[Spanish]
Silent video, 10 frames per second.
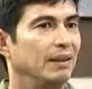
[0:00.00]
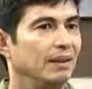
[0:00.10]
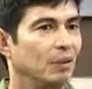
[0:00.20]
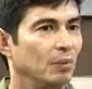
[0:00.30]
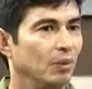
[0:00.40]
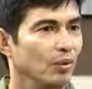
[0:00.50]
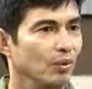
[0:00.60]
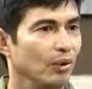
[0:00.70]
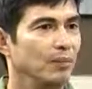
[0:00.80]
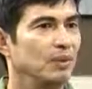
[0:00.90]
realidad,
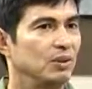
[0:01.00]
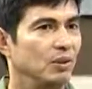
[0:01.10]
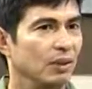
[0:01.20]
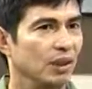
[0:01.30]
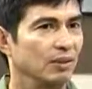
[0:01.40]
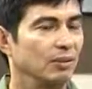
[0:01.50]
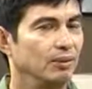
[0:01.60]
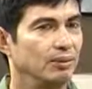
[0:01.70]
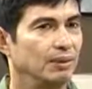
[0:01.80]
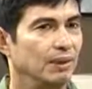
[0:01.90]
como lo has
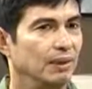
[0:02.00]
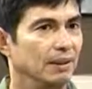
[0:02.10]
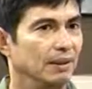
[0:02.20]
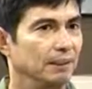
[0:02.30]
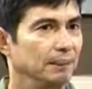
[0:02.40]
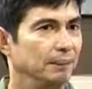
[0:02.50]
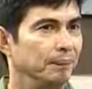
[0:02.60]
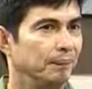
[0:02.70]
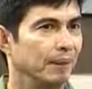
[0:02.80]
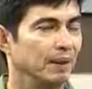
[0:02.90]
mencionado, eh,
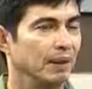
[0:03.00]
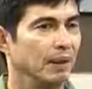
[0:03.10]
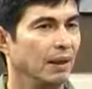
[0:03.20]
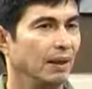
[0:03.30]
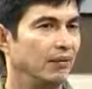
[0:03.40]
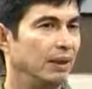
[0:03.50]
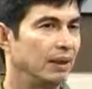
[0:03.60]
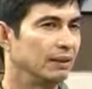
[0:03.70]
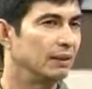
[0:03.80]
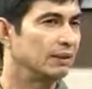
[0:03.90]
a
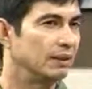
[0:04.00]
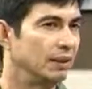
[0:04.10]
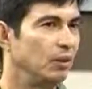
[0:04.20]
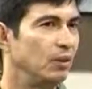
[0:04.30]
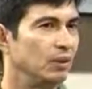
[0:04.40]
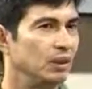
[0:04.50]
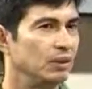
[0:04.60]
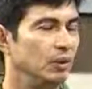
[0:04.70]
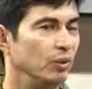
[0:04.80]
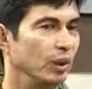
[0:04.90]
finales del siglo
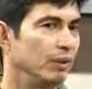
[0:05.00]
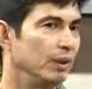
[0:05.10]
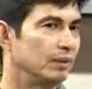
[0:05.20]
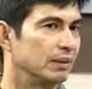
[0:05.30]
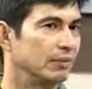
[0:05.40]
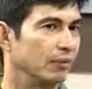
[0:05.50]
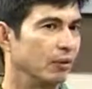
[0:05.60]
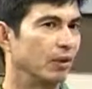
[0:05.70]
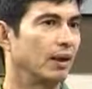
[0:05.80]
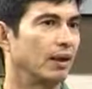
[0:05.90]
XIX se
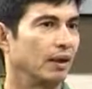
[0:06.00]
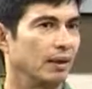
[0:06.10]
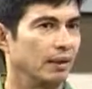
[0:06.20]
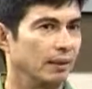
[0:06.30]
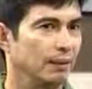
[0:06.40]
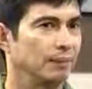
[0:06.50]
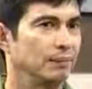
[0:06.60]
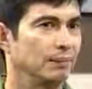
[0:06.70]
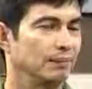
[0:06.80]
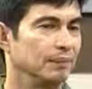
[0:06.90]

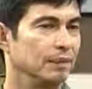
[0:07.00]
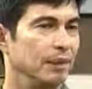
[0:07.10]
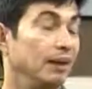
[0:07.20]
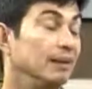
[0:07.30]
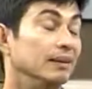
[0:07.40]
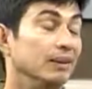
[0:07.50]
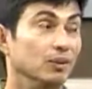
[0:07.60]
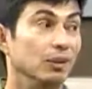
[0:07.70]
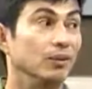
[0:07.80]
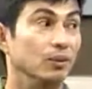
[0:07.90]
forja la
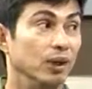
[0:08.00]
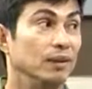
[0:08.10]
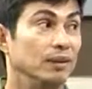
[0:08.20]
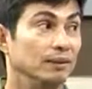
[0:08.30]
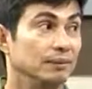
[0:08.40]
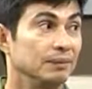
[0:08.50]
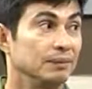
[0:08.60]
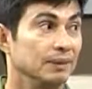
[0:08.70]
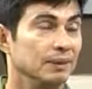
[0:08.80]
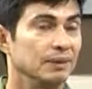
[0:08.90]
literatura hondureña.
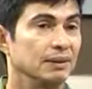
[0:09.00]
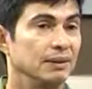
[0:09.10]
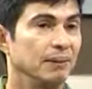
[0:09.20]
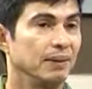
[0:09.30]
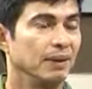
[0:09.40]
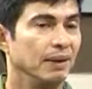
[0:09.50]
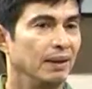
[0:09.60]
¿sí?